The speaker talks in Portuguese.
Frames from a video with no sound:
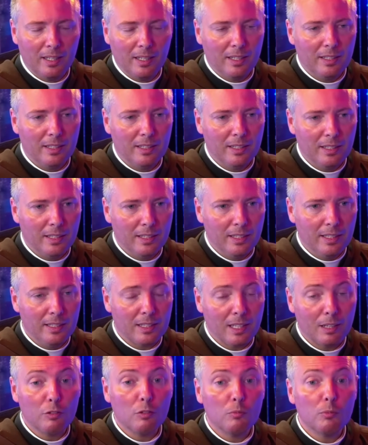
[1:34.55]
e
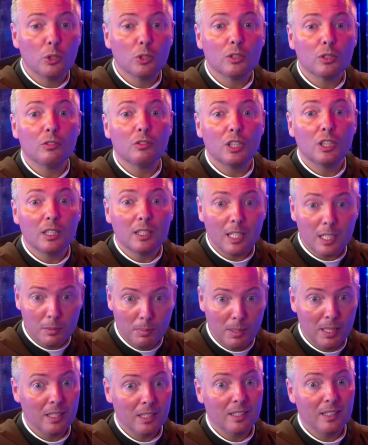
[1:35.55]
estava um montão de gente à
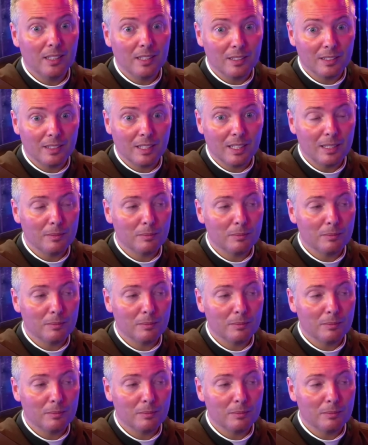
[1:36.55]
espera dele, né?